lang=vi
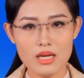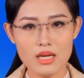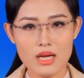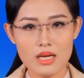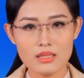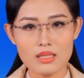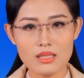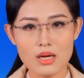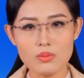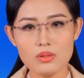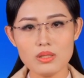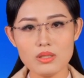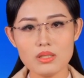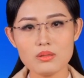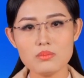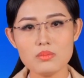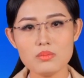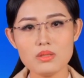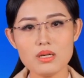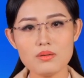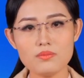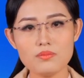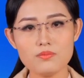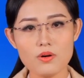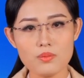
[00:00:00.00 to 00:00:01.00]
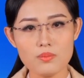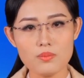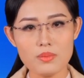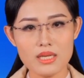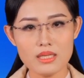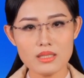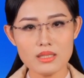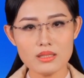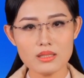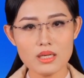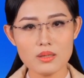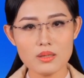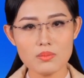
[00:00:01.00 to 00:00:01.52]
tổng lượng mưa phổ biến
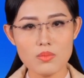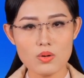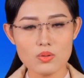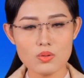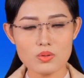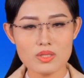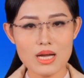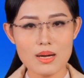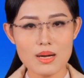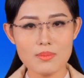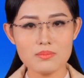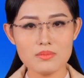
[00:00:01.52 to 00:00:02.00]
từ một trăm